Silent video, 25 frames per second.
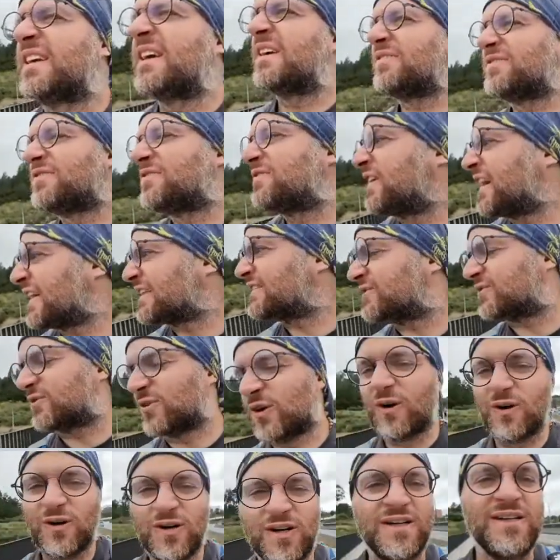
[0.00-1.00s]
che
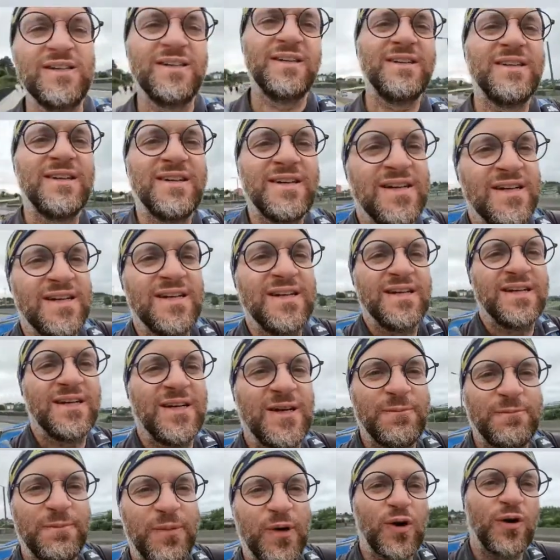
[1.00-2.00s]
effetto
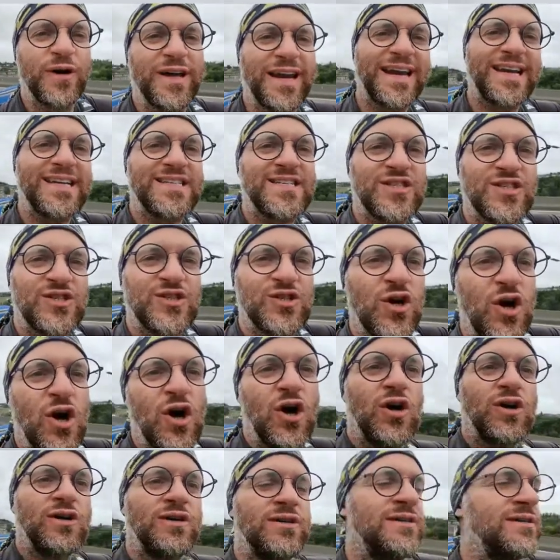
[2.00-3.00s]
il
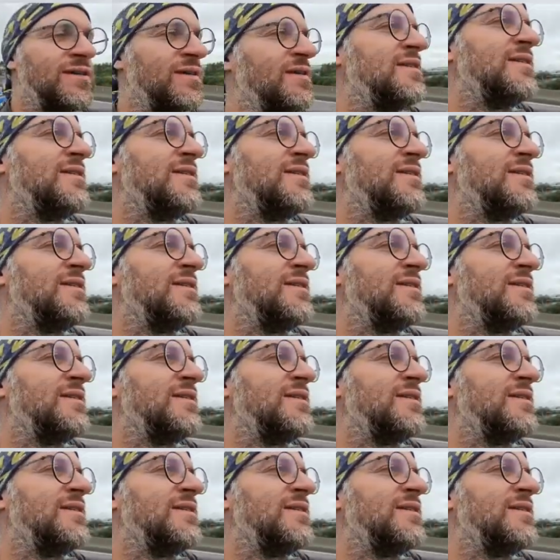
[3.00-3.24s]
progresso